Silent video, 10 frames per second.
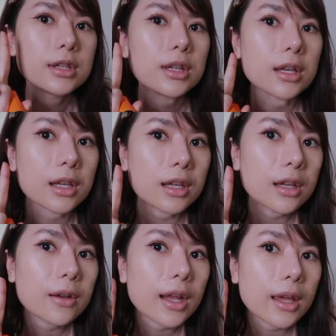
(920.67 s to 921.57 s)
สิ่งนี้
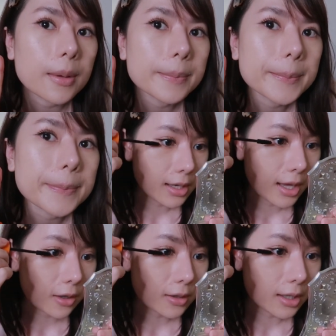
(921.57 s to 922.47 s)
เท่าไหร่นี่แห
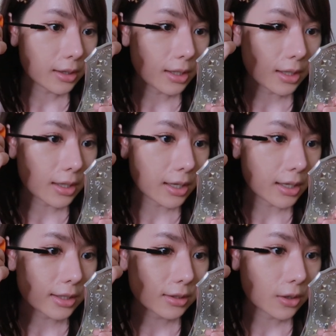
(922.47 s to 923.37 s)
ละก็เลยติดใน
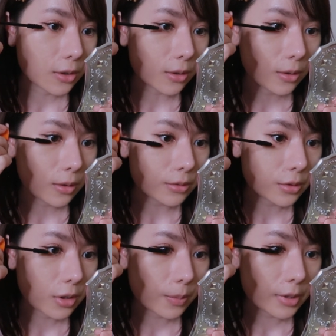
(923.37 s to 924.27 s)
ลิสต์ของของช
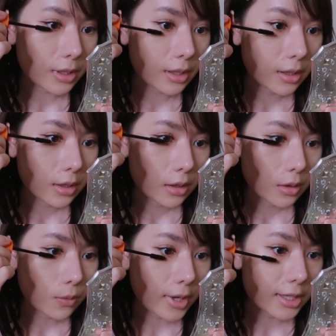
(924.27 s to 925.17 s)
อบที่
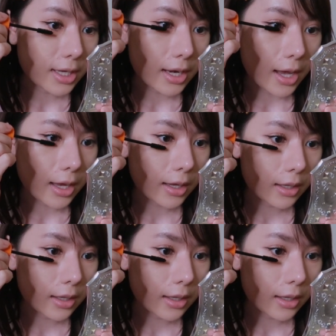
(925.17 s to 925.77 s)
ไว้ใจได้